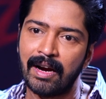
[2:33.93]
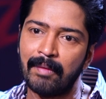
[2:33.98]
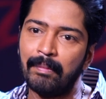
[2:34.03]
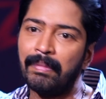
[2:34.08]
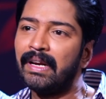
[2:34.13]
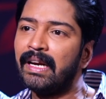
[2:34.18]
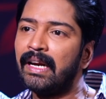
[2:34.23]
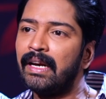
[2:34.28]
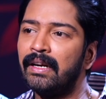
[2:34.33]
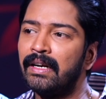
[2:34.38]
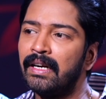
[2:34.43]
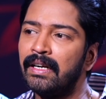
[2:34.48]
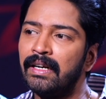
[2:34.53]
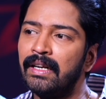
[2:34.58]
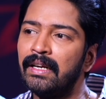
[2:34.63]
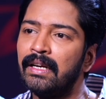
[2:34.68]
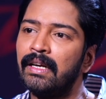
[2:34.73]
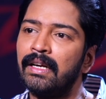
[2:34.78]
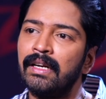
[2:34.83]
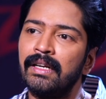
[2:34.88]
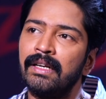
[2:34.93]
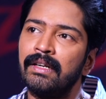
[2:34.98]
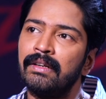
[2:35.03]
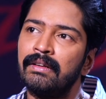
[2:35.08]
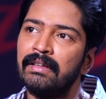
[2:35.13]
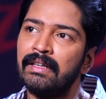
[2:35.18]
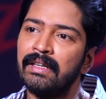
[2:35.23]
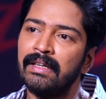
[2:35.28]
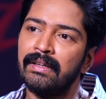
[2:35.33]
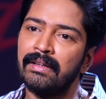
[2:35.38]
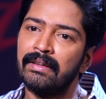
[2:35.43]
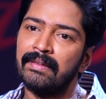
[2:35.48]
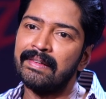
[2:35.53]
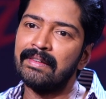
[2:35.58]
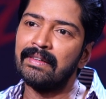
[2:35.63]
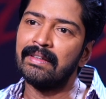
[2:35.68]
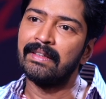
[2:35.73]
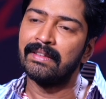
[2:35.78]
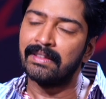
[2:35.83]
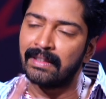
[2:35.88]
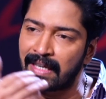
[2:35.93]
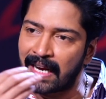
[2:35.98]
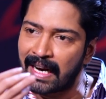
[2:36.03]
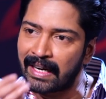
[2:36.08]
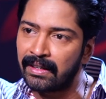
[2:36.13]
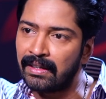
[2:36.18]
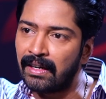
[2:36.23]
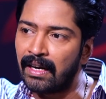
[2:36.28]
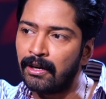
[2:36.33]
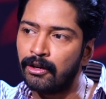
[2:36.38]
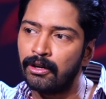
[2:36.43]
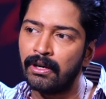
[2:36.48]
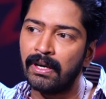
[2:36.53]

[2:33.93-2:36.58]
అప్పటికి ఏంటంటే ఇంకా నేను అంటే తన యాక్ట్